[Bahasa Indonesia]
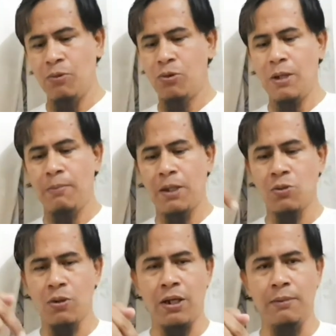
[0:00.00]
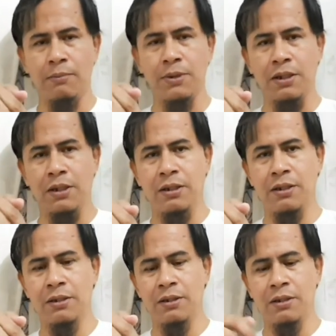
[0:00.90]
sedang menyedot dengan
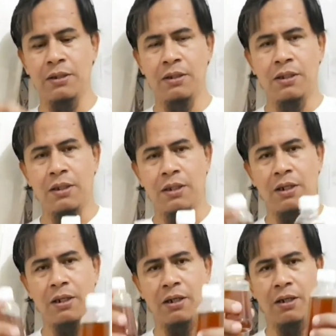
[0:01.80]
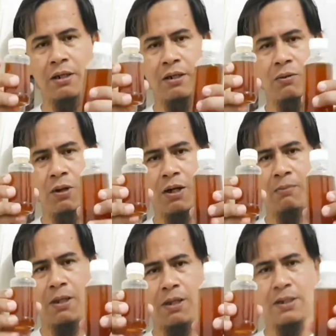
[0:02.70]
alat langsung
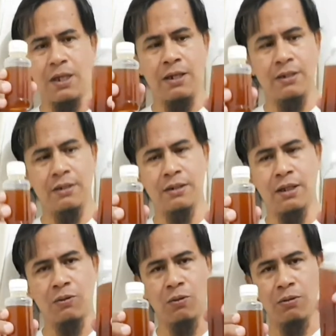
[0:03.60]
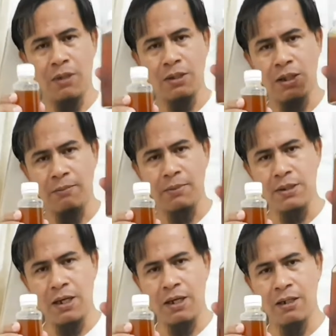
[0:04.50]
masuk ke dalam botol ini ya guys
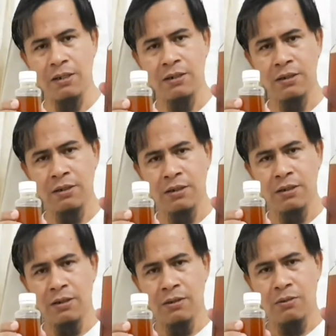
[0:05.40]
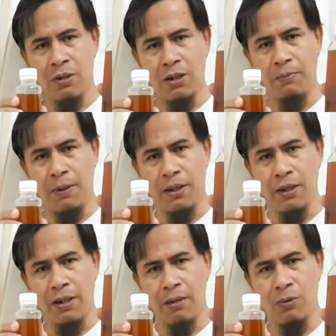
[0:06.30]
botol besar dan
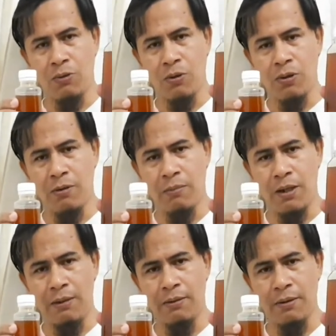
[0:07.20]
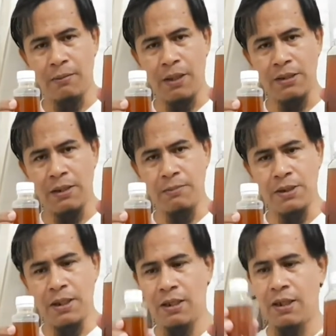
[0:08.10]
botol kecil ini di packing
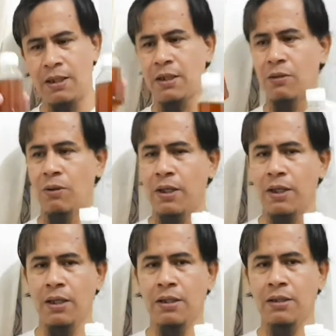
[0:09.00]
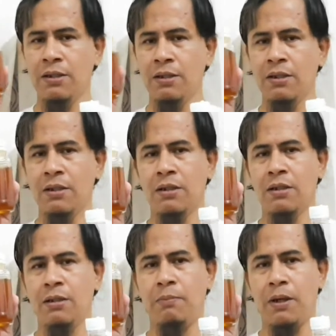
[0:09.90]
langsung ini herbal sekali prosesnya
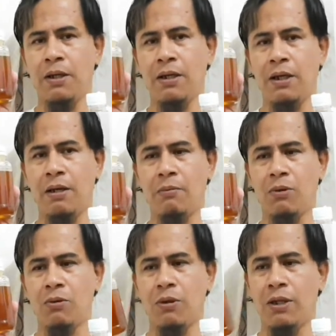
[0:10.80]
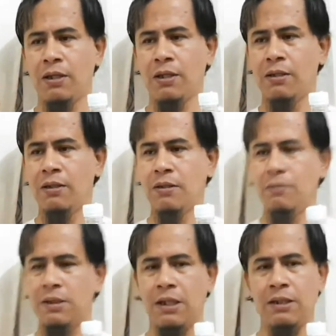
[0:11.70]
guys botol kecilnya
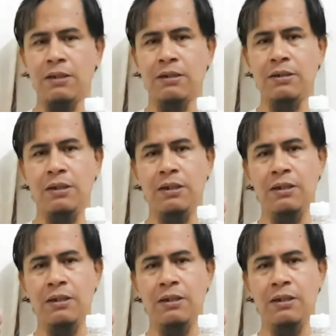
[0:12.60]
ini ya nih